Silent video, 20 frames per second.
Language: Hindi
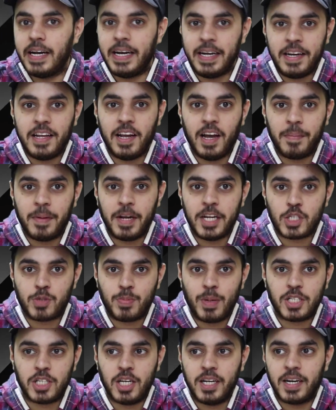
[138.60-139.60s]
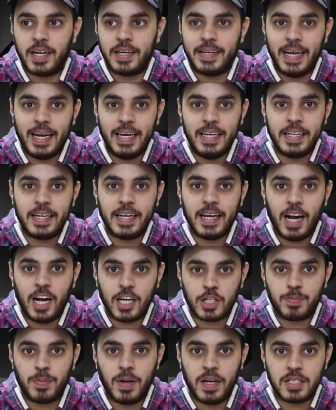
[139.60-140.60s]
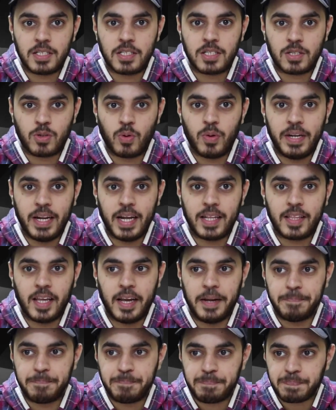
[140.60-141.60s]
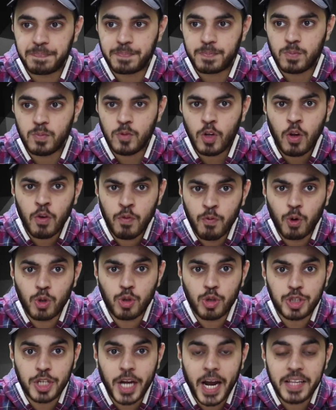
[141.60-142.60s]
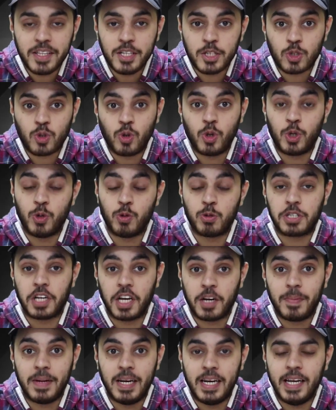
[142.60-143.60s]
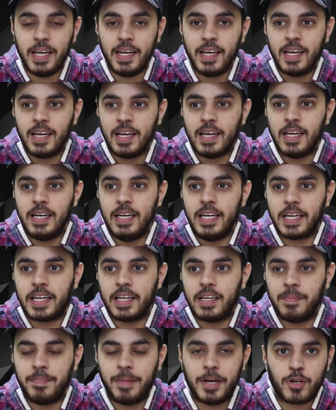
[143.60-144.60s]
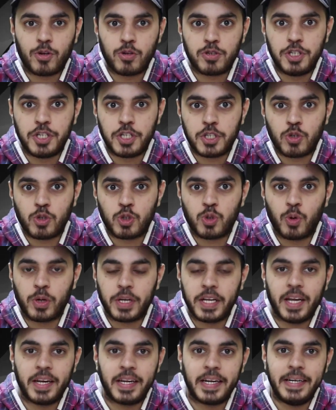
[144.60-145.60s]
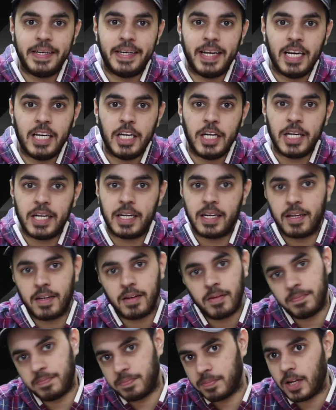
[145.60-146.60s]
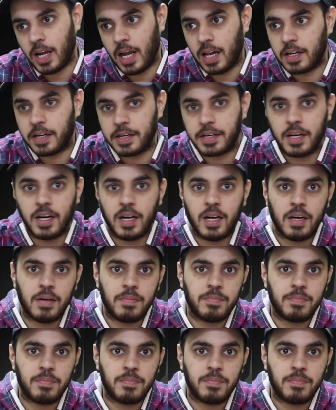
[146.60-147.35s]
इंडिया में स्पेशली अगर दिल्ली के आसपास कोई रहता है वो तो शायद इसको यूज़ कर भी ले, लेकिन मेट्रो सिटीज़ को छोड़ के यानी कि दिल्ली कैलकटा